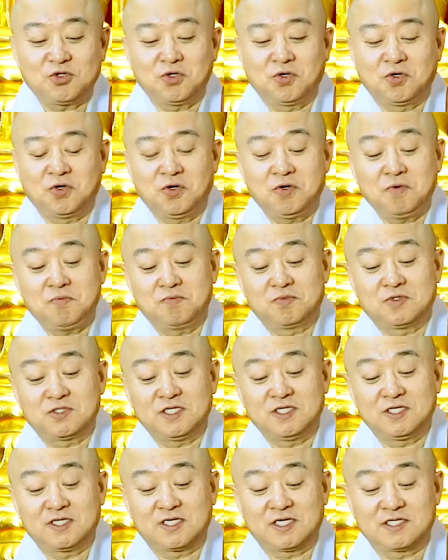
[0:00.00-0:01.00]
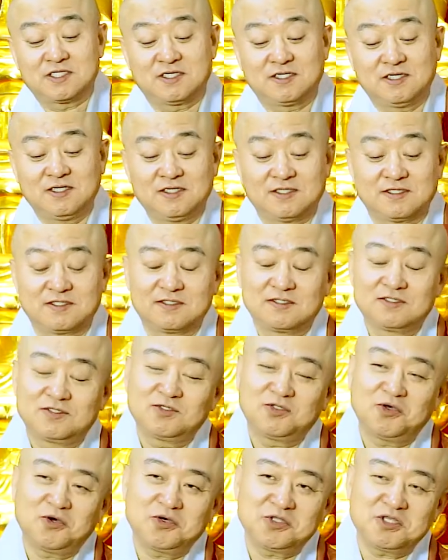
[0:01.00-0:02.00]
또 부처님께서는
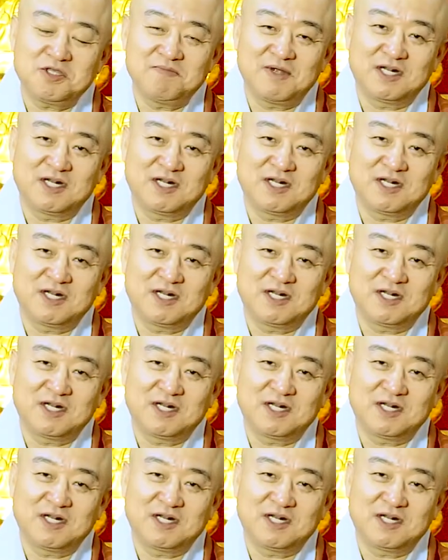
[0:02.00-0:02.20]
또 어떤